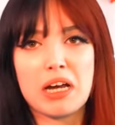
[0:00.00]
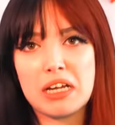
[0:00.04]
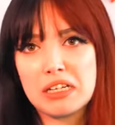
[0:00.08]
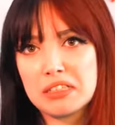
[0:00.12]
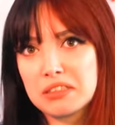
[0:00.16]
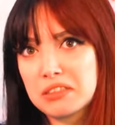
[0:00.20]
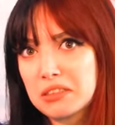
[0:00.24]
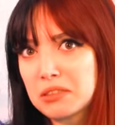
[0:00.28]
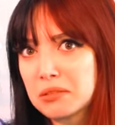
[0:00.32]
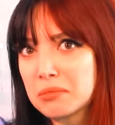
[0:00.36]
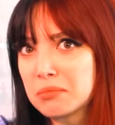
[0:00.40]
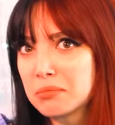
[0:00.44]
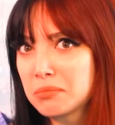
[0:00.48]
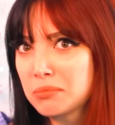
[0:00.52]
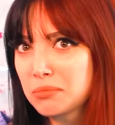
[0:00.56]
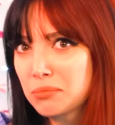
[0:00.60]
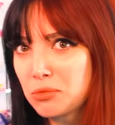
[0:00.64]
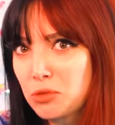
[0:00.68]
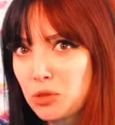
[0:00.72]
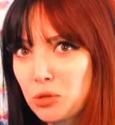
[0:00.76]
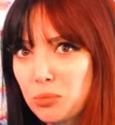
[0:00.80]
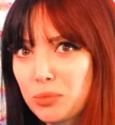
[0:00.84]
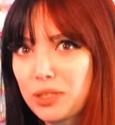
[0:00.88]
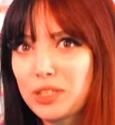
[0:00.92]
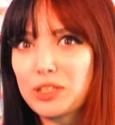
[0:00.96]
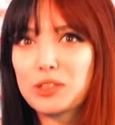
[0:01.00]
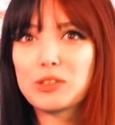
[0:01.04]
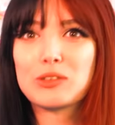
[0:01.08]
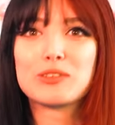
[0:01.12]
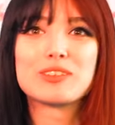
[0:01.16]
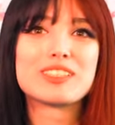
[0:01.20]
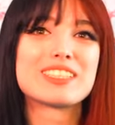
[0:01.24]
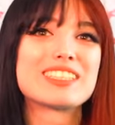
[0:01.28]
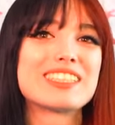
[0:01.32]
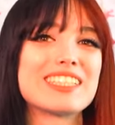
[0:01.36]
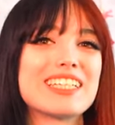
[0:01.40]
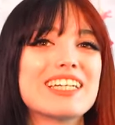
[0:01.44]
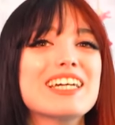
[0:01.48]
party, più o meno,
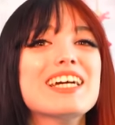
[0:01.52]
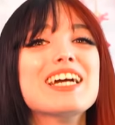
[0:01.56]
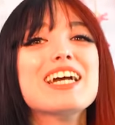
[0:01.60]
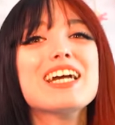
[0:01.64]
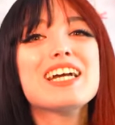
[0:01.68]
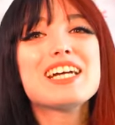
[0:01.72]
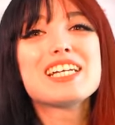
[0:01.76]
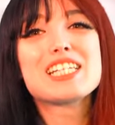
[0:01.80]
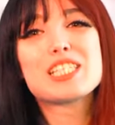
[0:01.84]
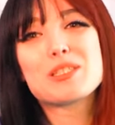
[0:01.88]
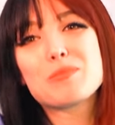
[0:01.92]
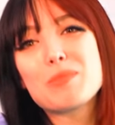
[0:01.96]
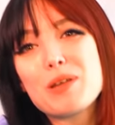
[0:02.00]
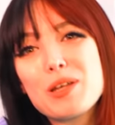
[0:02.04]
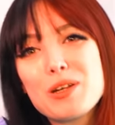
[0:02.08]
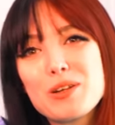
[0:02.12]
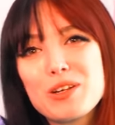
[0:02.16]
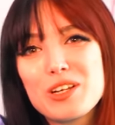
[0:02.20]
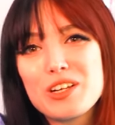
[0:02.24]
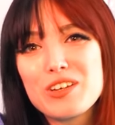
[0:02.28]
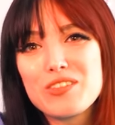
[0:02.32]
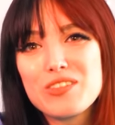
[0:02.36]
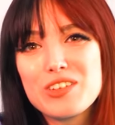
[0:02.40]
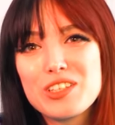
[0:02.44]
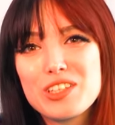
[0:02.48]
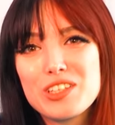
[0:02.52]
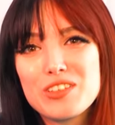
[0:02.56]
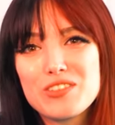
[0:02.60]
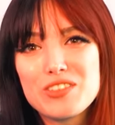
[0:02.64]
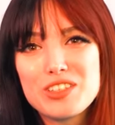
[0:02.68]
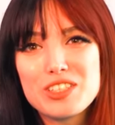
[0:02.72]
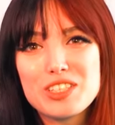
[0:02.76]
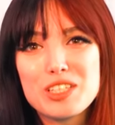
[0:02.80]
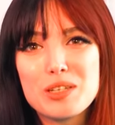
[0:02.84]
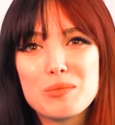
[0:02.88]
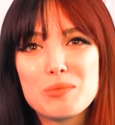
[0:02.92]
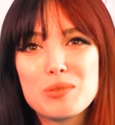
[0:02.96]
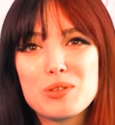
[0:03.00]
sì. Spero che il video
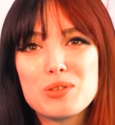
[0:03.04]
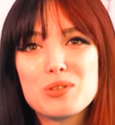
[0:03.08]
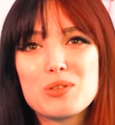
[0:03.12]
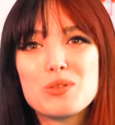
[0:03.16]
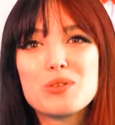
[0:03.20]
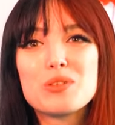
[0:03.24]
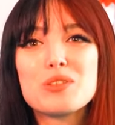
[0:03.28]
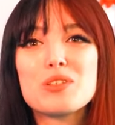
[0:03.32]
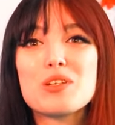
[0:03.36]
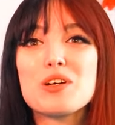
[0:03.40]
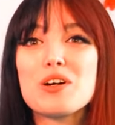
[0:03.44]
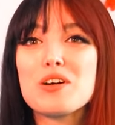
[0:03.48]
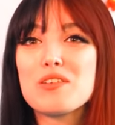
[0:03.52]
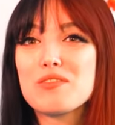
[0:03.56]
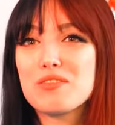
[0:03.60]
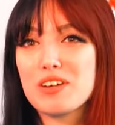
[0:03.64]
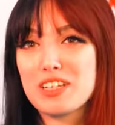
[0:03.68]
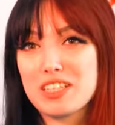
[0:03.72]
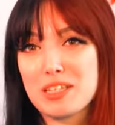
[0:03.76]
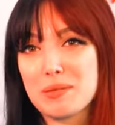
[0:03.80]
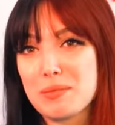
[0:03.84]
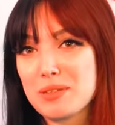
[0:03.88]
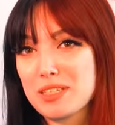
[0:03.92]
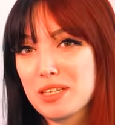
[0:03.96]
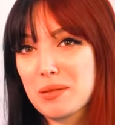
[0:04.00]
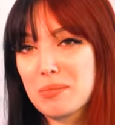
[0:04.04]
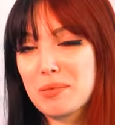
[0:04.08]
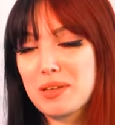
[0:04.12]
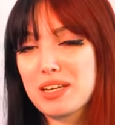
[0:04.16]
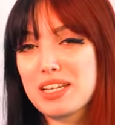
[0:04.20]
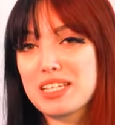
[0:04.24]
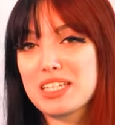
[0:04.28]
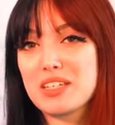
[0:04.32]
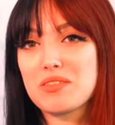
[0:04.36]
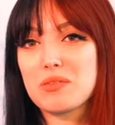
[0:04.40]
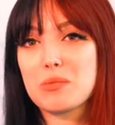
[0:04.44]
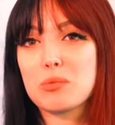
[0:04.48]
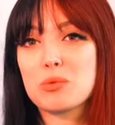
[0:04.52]
vi sia piaciuto, fatemi
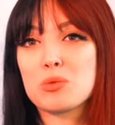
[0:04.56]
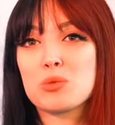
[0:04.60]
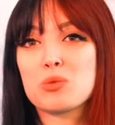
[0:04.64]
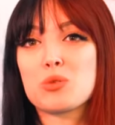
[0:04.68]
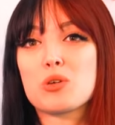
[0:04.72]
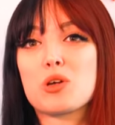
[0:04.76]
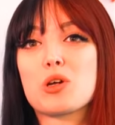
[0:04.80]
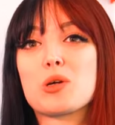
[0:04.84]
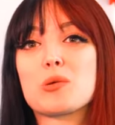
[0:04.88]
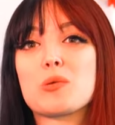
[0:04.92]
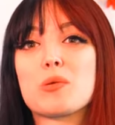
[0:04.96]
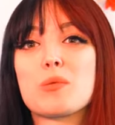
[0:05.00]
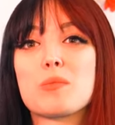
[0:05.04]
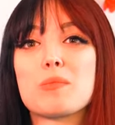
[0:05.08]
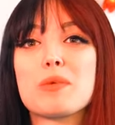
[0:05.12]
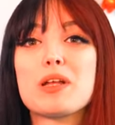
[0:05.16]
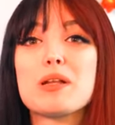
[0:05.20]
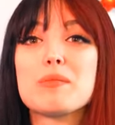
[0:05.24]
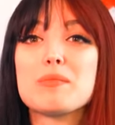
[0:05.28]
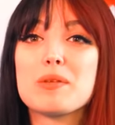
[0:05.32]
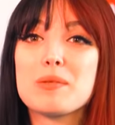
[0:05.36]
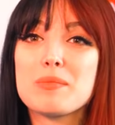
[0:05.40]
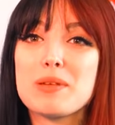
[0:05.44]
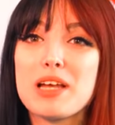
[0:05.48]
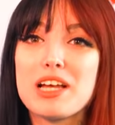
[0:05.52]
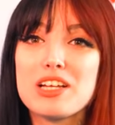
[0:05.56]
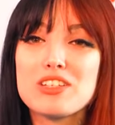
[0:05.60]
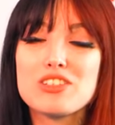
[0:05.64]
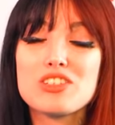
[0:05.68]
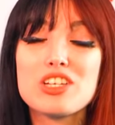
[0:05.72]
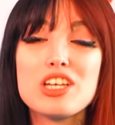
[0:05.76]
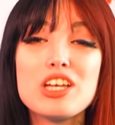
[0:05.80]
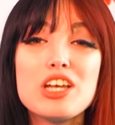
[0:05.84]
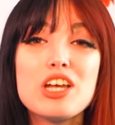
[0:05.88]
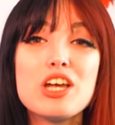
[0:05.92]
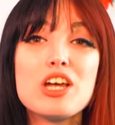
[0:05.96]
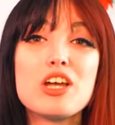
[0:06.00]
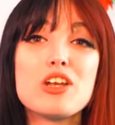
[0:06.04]
sapere se vi è piaciuto con un bel vi
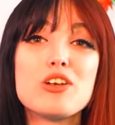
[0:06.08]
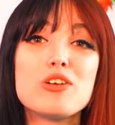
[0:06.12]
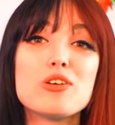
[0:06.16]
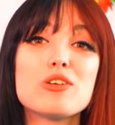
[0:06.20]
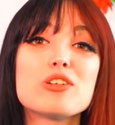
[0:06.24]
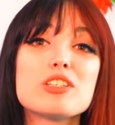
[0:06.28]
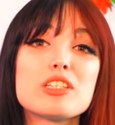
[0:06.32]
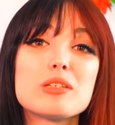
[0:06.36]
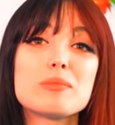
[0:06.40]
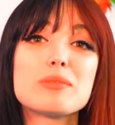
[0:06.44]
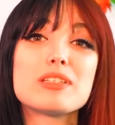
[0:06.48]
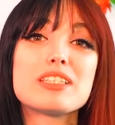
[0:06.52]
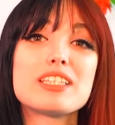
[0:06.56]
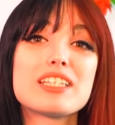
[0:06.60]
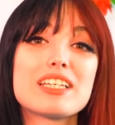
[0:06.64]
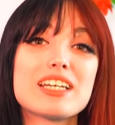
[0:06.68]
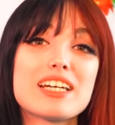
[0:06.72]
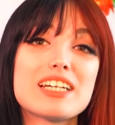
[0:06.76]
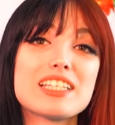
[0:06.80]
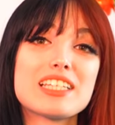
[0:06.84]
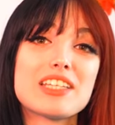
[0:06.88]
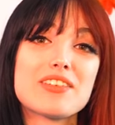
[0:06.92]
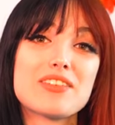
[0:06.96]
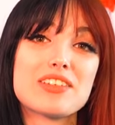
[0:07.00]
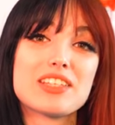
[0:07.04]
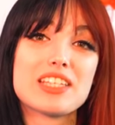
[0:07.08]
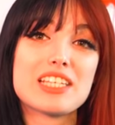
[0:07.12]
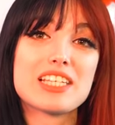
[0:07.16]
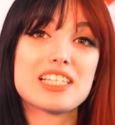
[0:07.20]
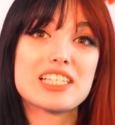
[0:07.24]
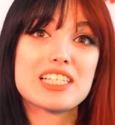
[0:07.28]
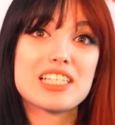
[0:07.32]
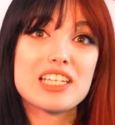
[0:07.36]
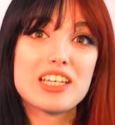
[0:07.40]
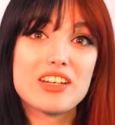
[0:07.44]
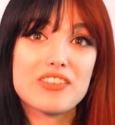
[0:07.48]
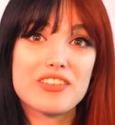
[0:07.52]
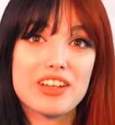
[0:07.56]
piace, non dimenticatevi di
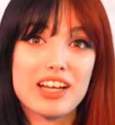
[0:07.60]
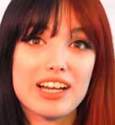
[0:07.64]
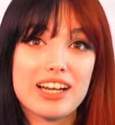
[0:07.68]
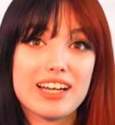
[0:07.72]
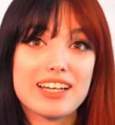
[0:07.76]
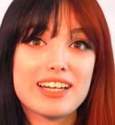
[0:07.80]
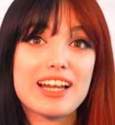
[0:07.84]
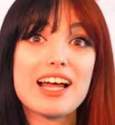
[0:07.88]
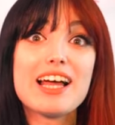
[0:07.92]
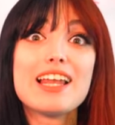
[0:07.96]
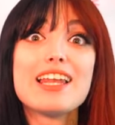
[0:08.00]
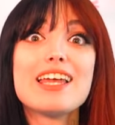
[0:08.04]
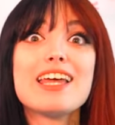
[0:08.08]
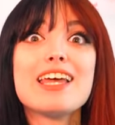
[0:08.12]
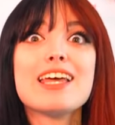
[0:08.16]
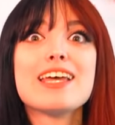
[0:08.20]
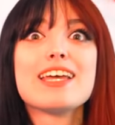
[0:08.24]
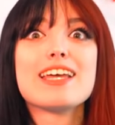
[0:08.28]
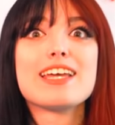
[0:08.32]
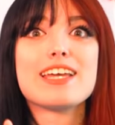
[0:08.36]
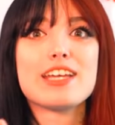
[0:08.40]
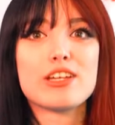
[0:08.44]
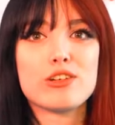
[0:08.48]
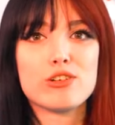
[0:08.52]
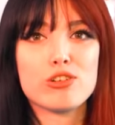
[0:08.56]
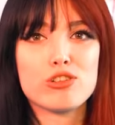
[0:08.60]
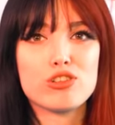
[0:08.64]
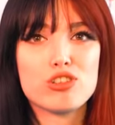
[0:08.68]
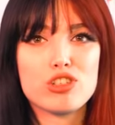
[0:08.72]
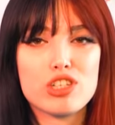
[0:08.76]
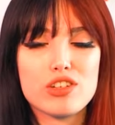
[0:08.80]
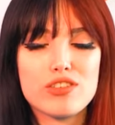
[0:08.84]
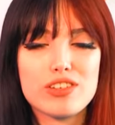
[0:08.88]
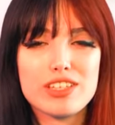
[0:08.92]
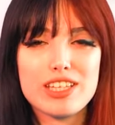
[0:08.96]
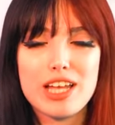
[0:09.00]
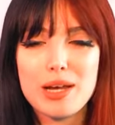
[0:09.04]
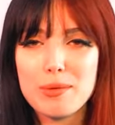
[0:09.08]
iscrivervi al canale e noi ci
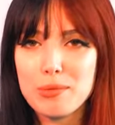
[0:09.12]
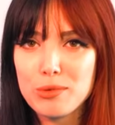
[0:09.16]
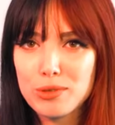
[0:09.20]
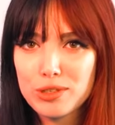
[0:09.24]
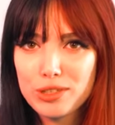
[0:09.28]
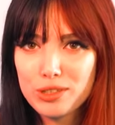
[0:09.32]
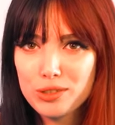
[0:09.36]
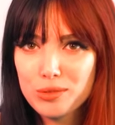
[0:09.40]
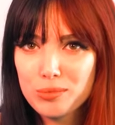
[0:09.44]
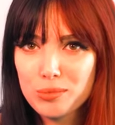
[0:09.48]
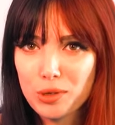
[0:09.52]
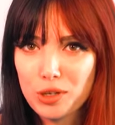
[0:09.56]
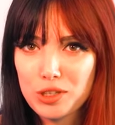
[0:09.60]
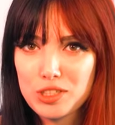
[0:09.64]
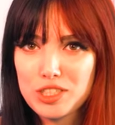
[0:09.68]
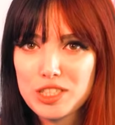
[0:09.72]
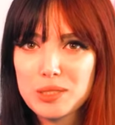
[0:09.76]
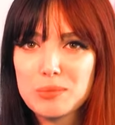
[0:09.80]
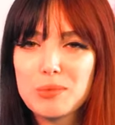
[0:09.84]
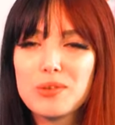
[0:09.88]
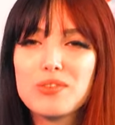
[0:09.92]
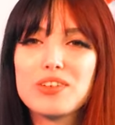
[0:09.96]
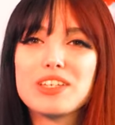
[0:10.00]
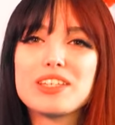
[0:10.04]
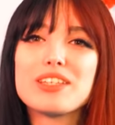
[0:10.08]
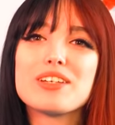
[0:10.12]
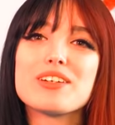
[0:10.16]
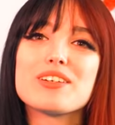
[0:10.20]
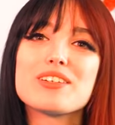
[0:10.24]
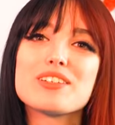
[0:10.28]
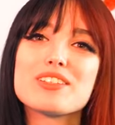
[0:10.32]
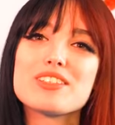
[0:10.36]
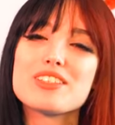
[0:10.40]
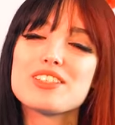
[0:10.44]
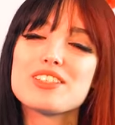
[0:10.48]
rivediamo in un prossimo video.